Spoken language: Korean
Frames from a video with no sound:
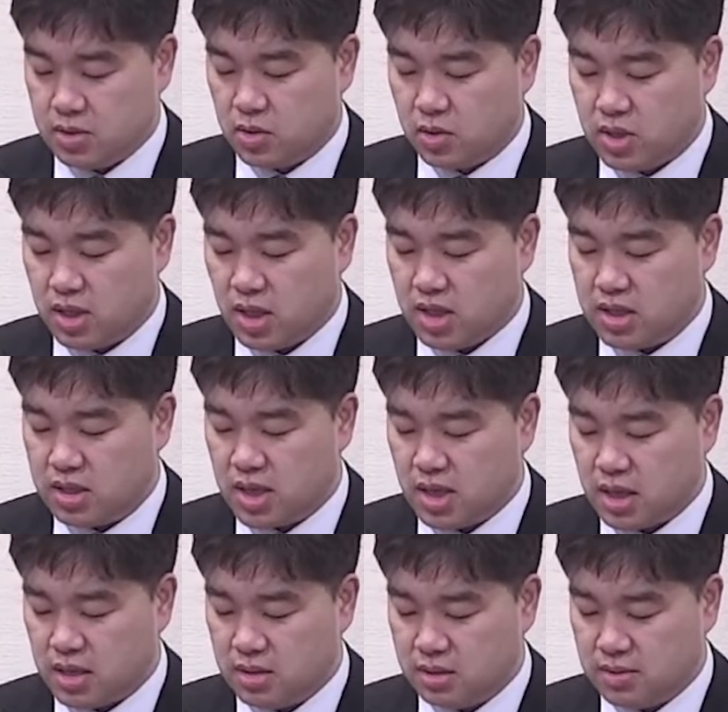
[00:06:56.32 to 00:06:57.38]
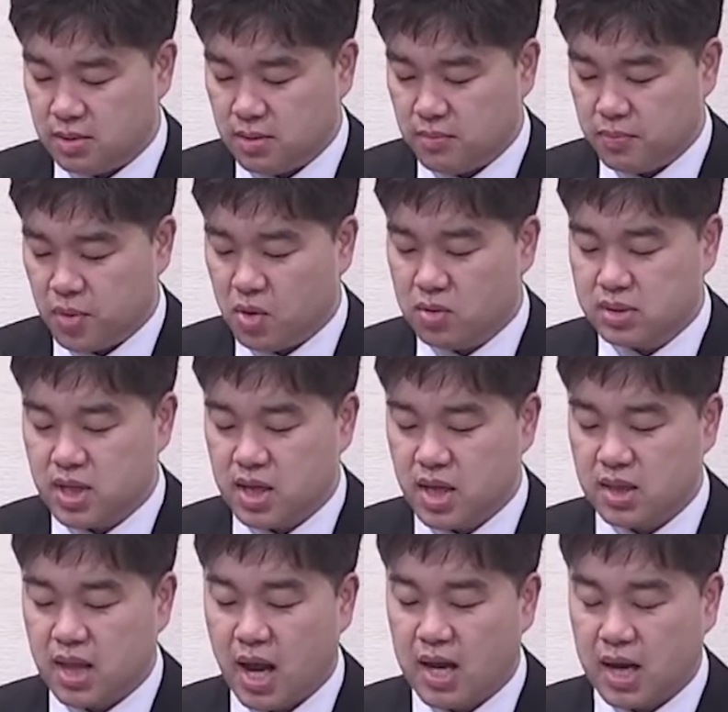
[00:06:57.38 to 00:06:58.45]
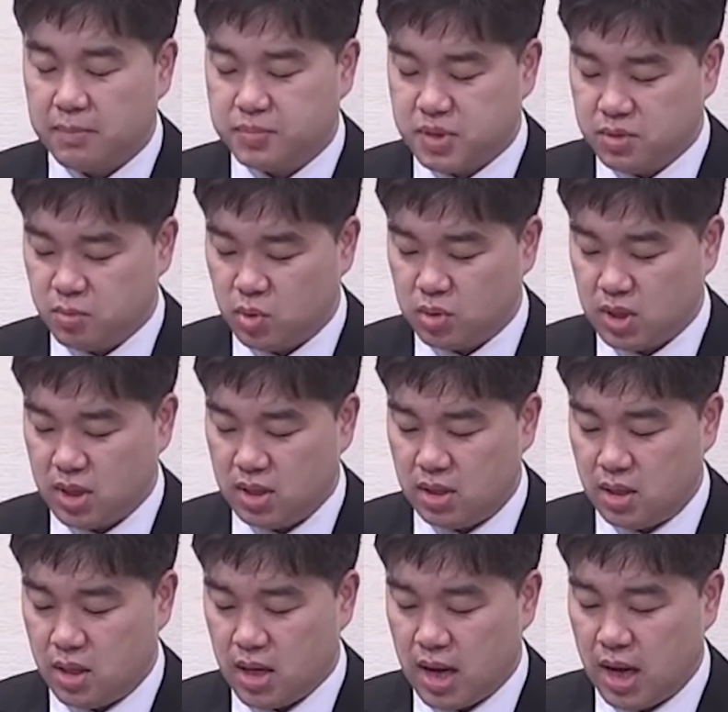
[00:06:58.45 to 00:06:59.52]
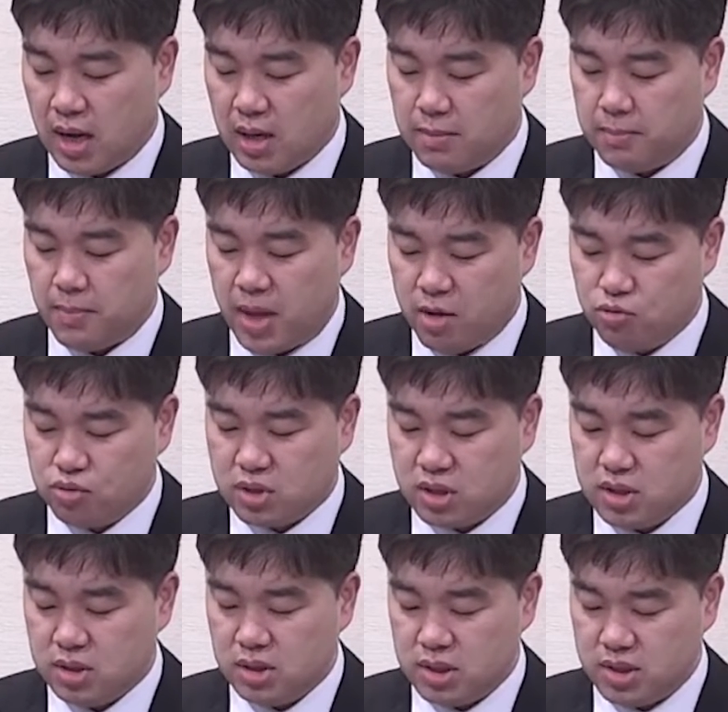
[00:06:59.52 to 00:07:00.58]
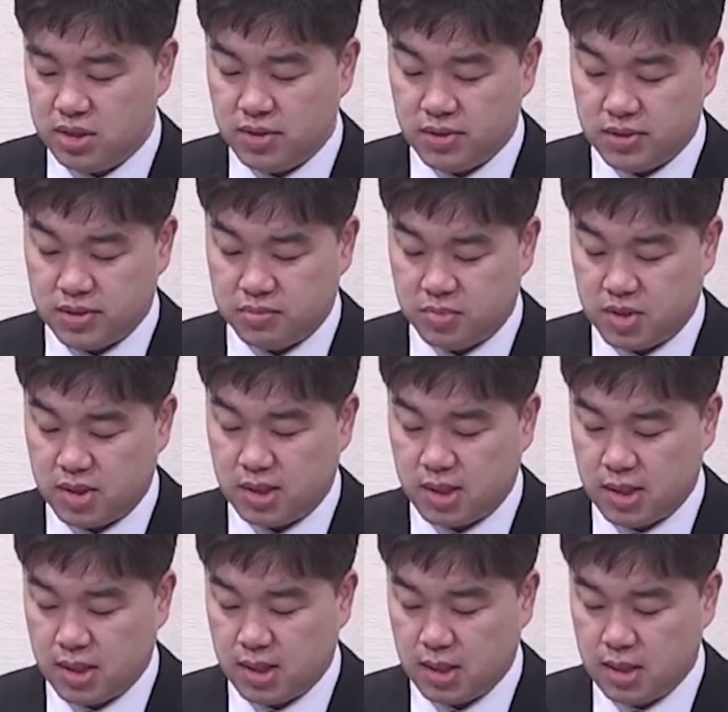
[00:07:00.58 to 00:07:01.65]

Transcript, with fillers: 그렇게 이에게는 평생에 다 갚지 못할 매우 큰 일이었습니다.